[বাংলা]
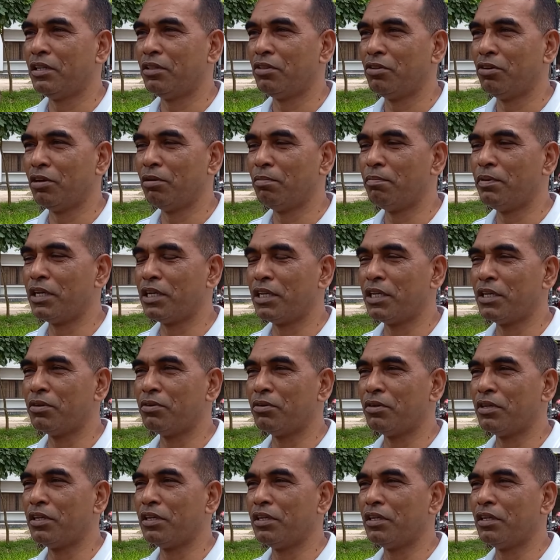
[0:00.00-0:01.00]
দল বিক্রি
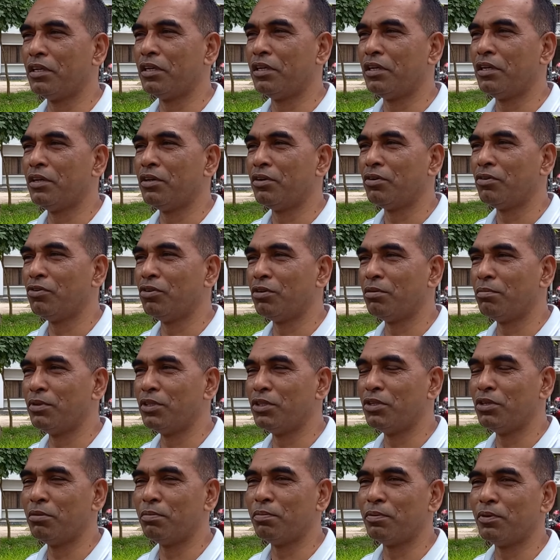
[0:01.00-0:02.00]
করে
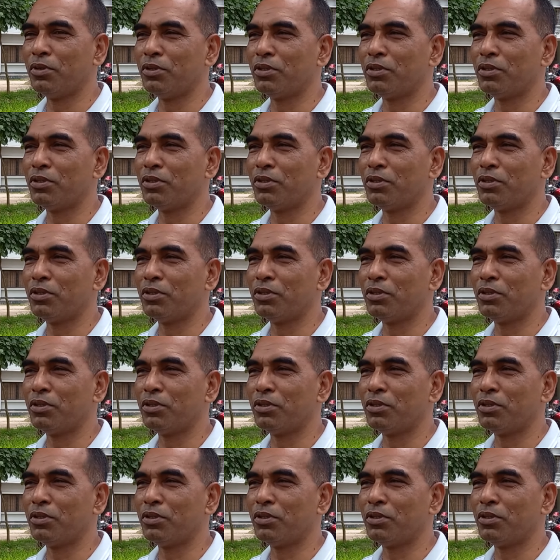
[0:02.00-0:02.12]
কর্মীদের উপরে